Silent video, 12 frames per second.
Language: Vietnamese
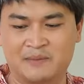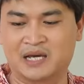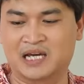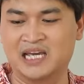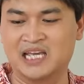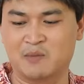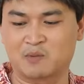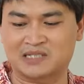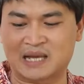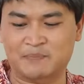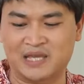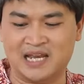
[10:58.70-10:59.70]
mày ký vào một
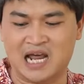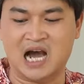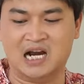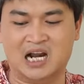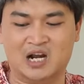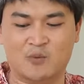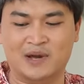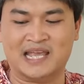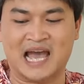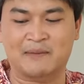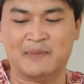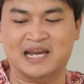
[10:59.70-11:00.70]
sắp giấy nợ rồi rồi mày
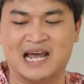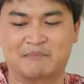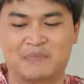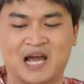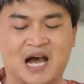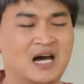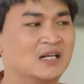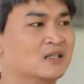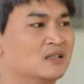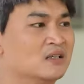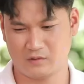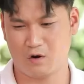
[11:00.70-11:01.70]
trả mấy năm mới hết
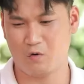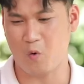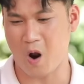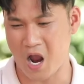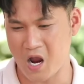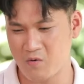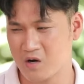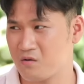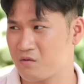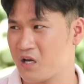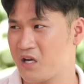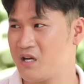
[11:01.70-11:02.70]
con quả quá
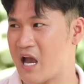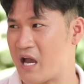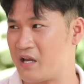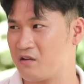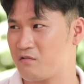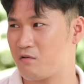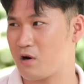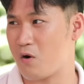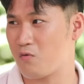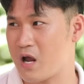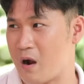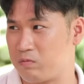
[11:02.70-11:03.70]
con ký đại chứ con
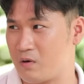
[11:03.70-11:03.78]
đâu có đọc